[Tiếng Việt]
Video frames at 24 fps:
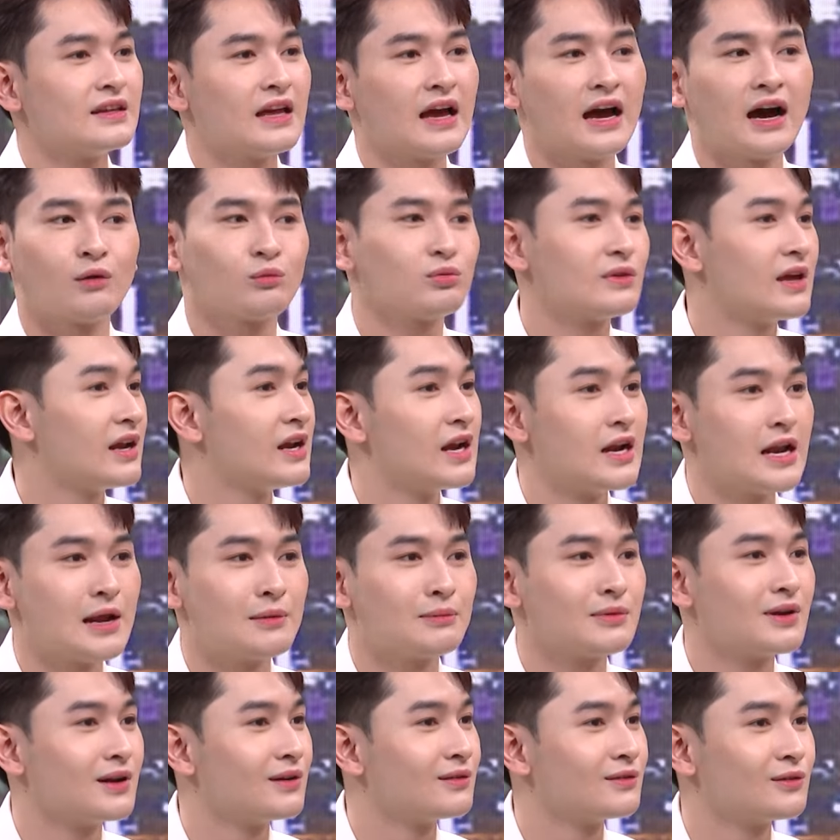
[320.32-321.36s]
dạ không gia đình
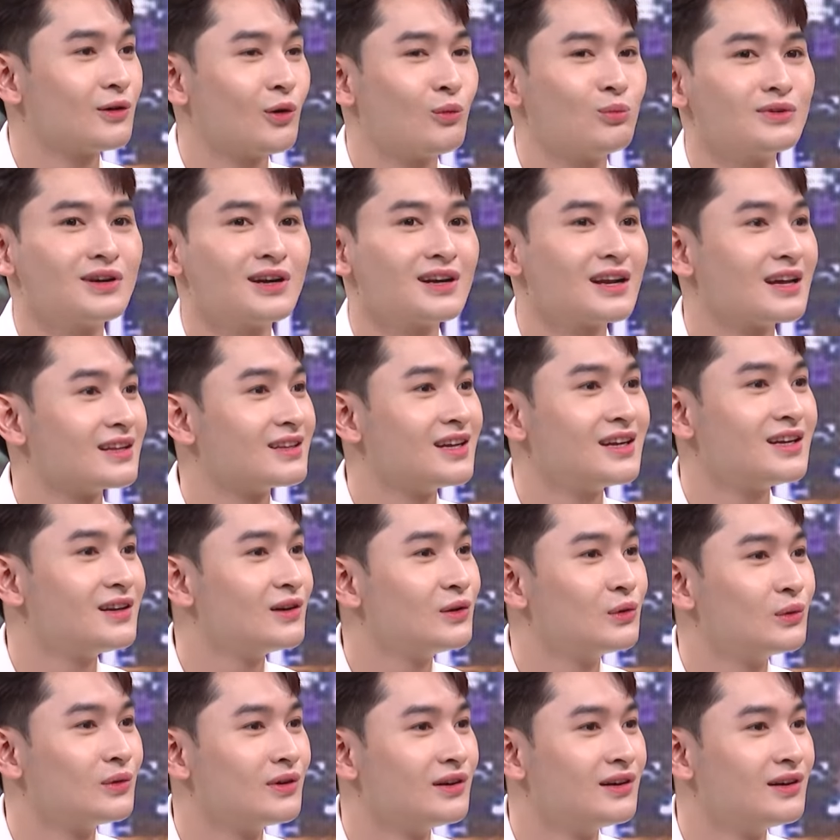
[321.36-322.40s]
em cũng rất là thích luôn